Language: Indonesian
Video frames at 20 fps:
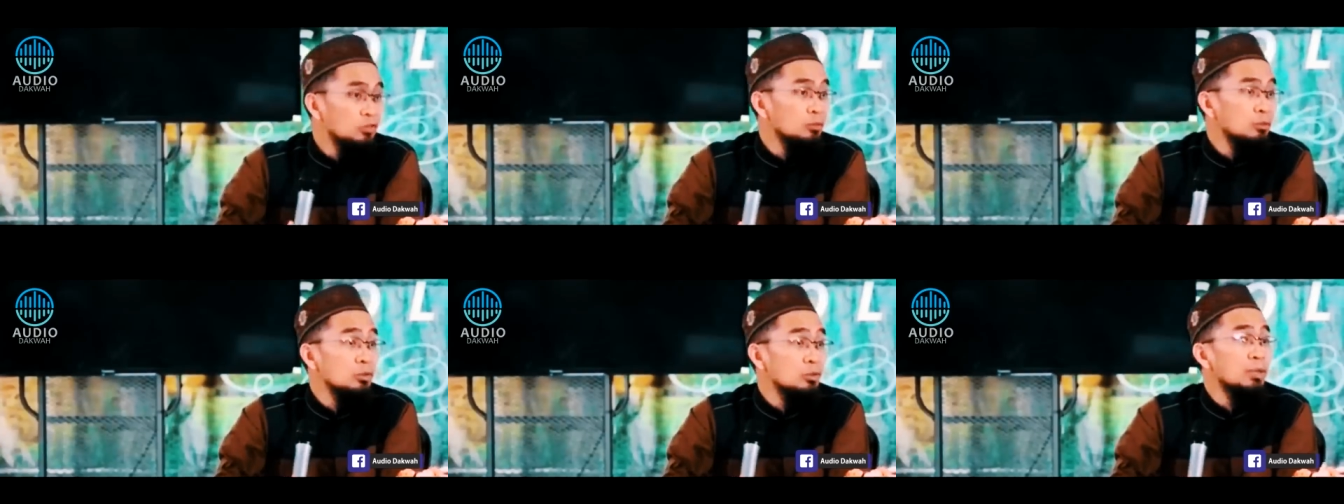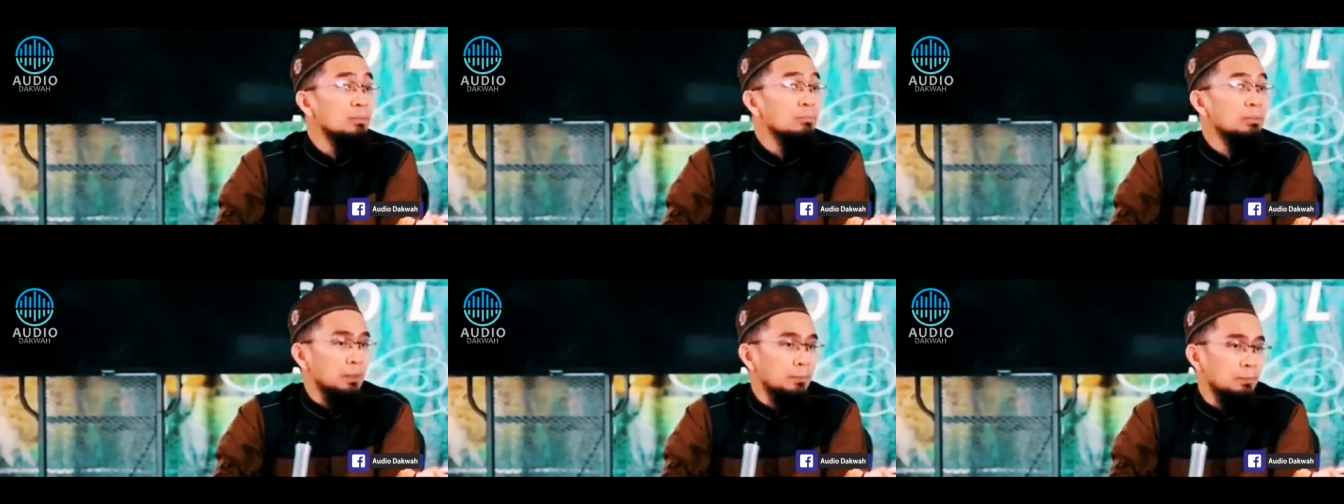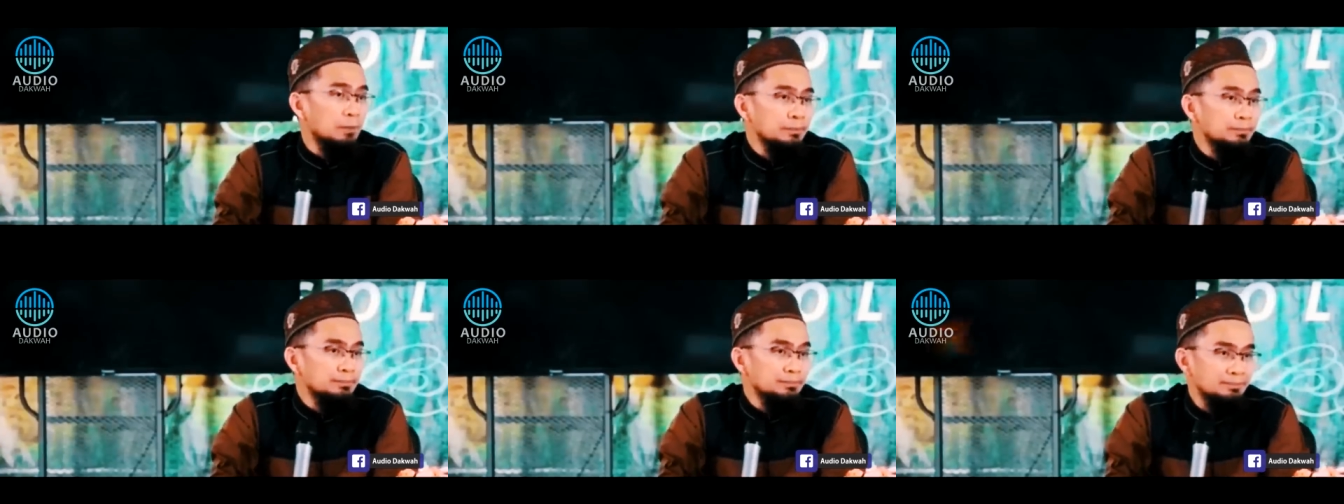subuh jam
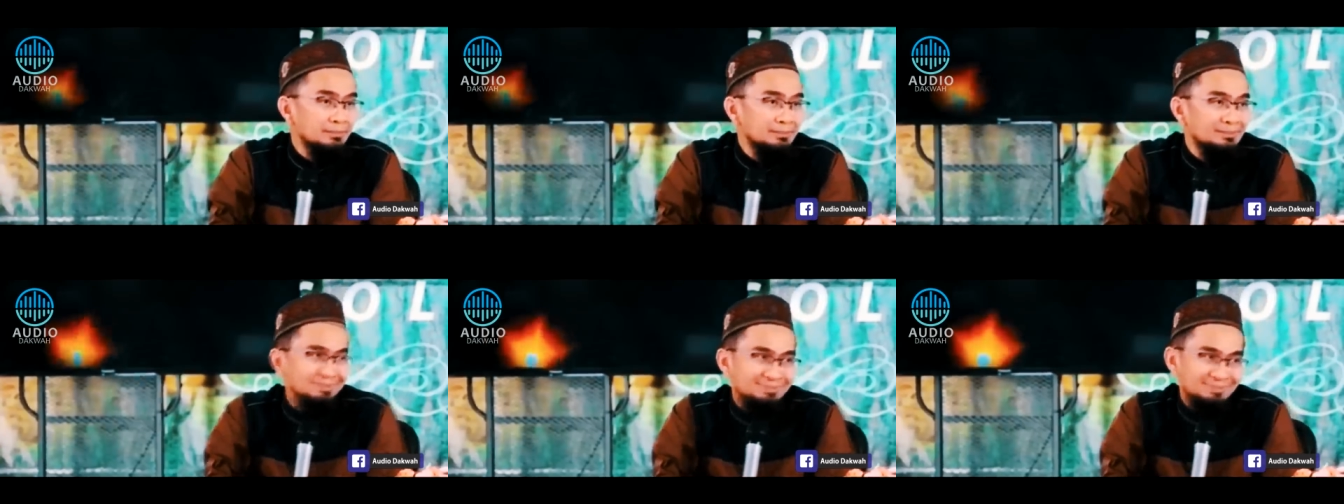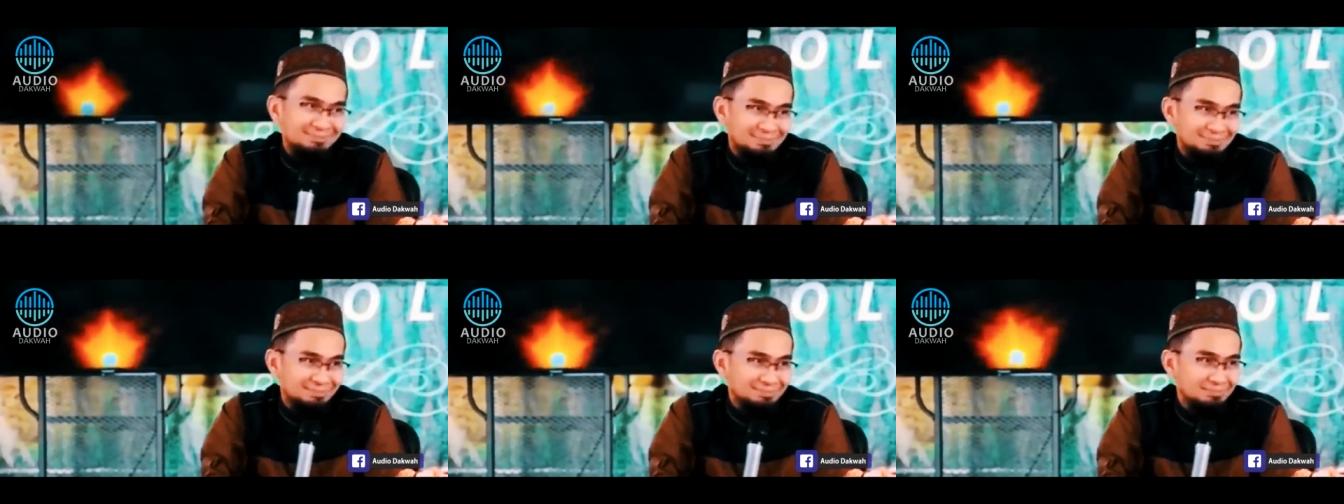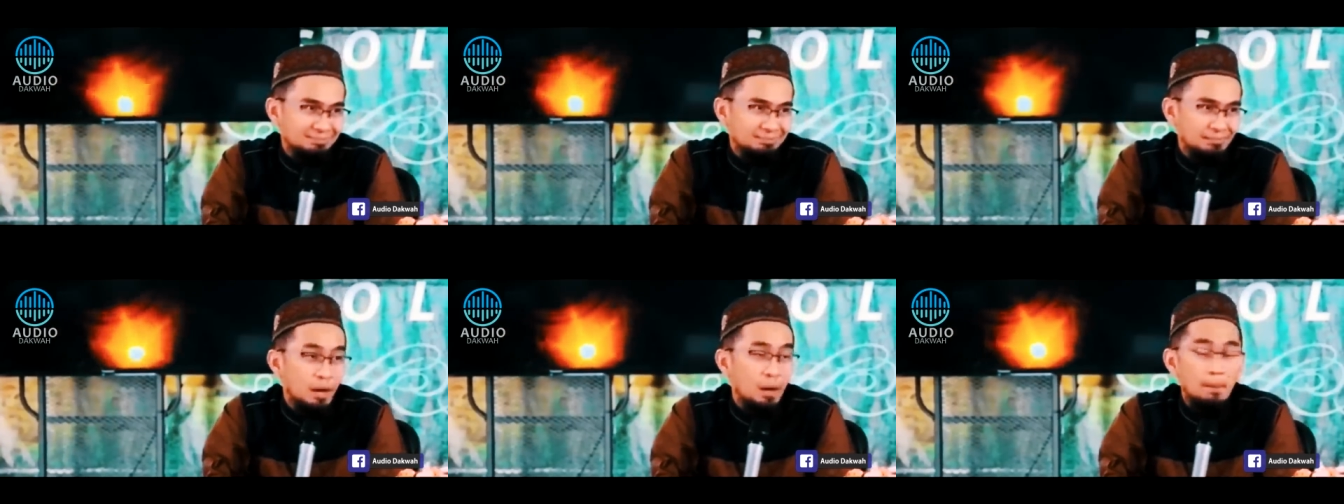berapa?
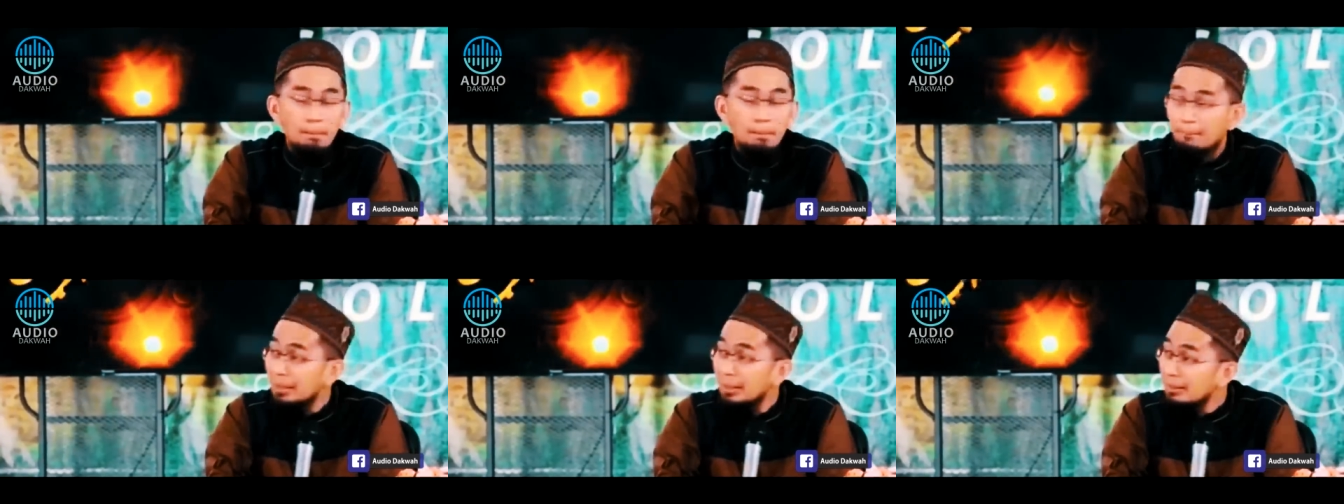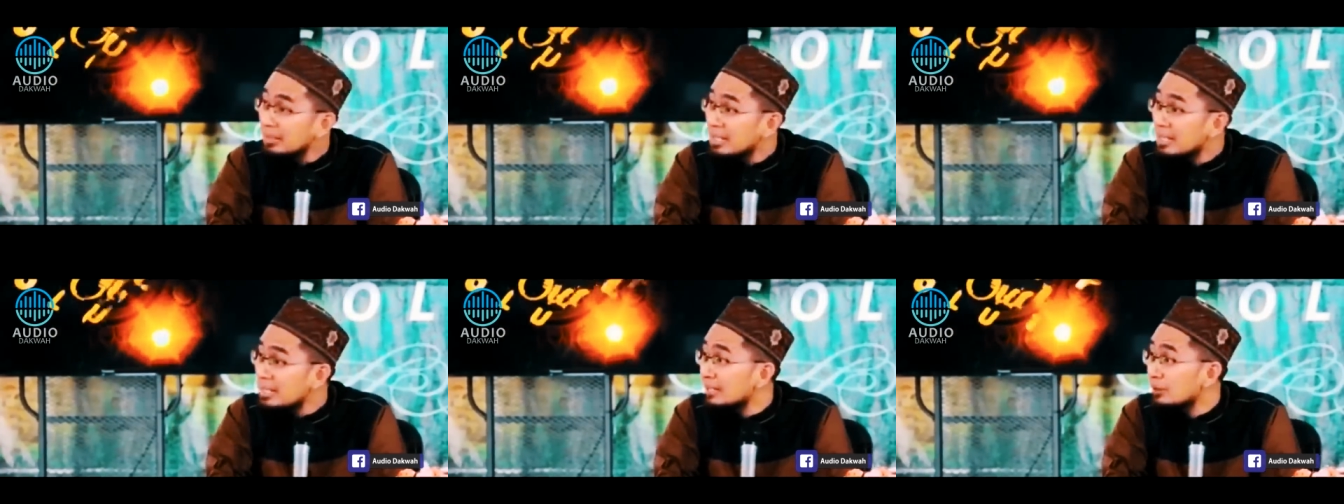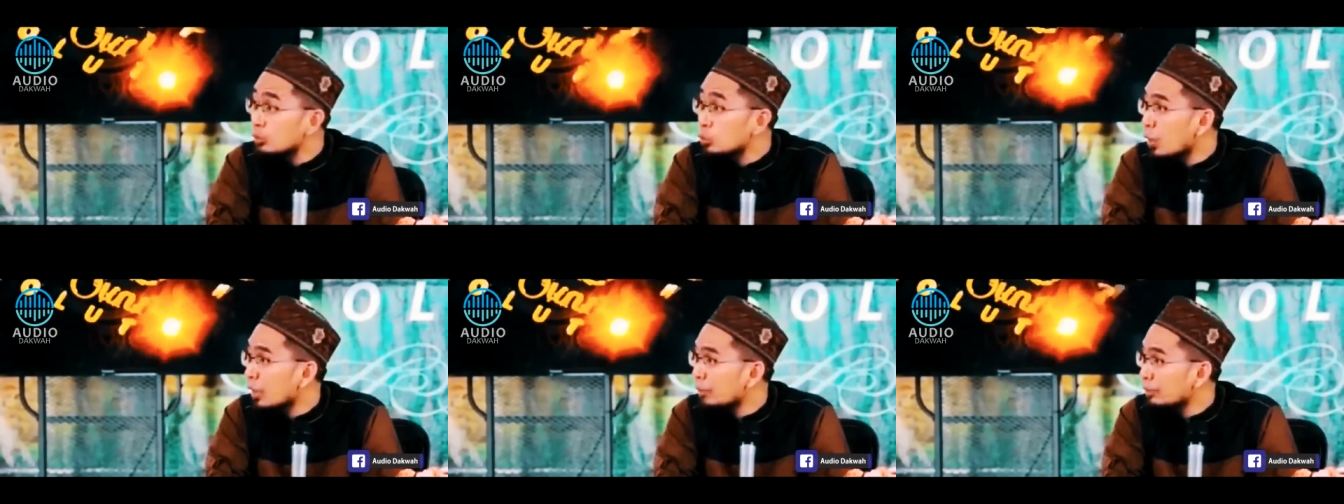4.32
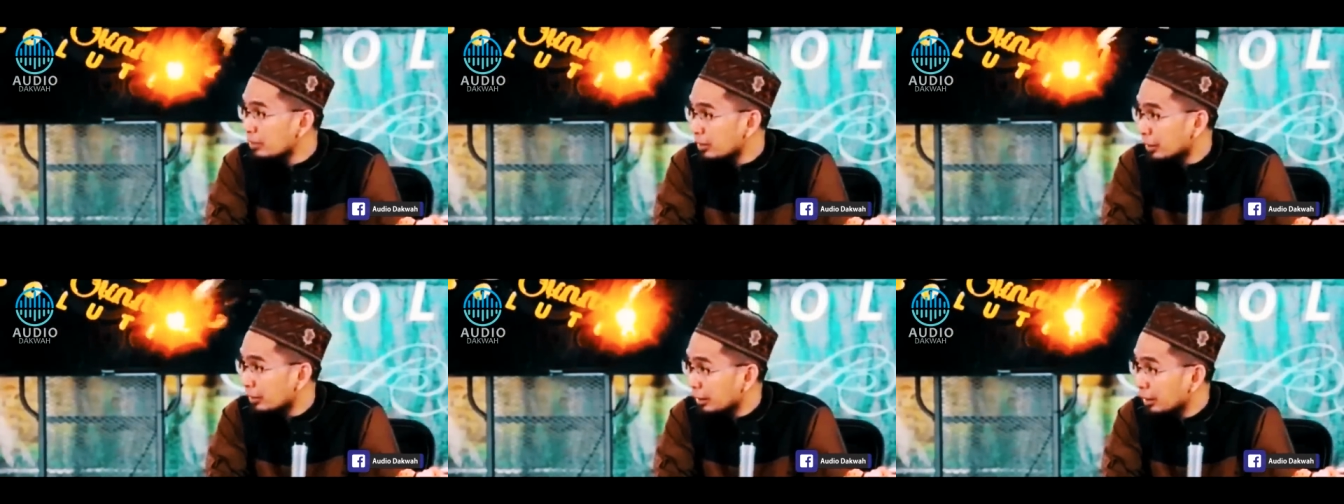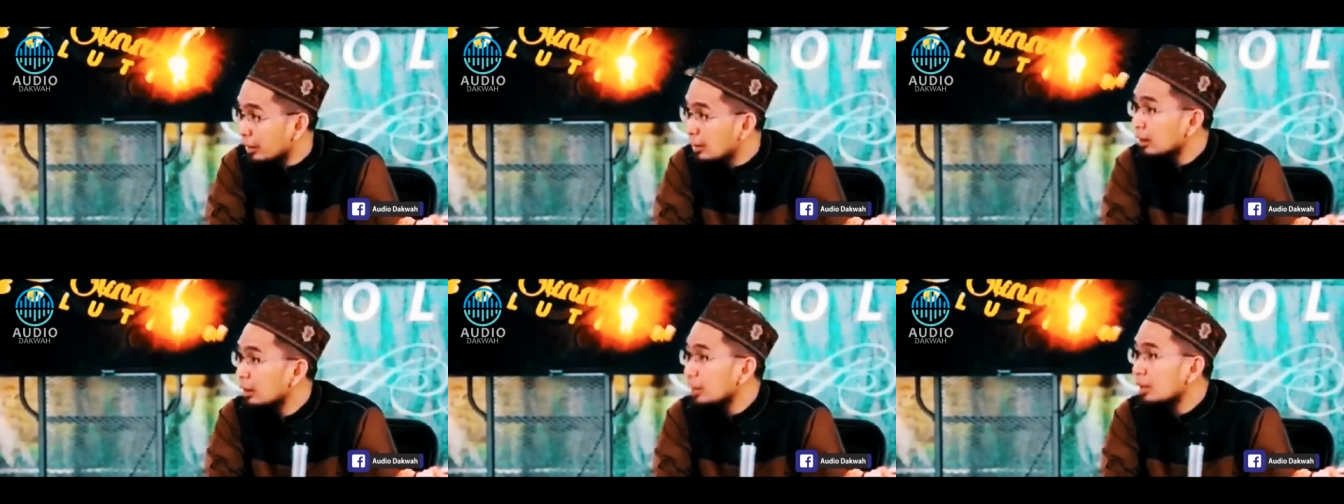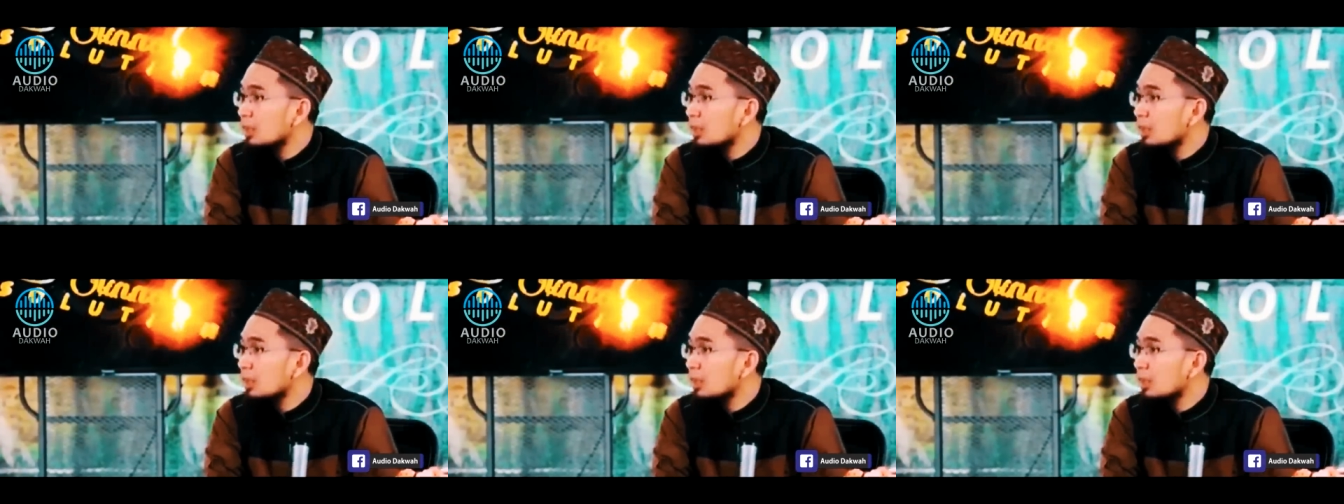misalnya. ya.